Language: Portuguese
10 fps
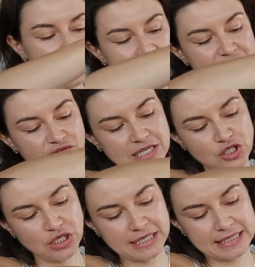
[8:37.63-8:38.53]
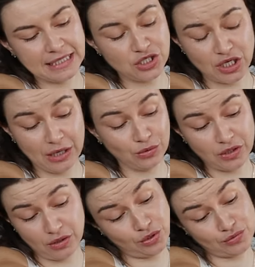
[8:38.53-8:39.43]
E aí você tinha esse kit, eu,
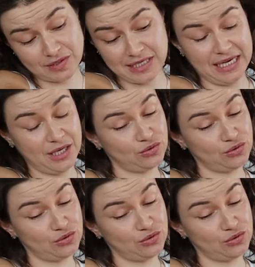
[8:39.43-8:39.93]
eu não sei,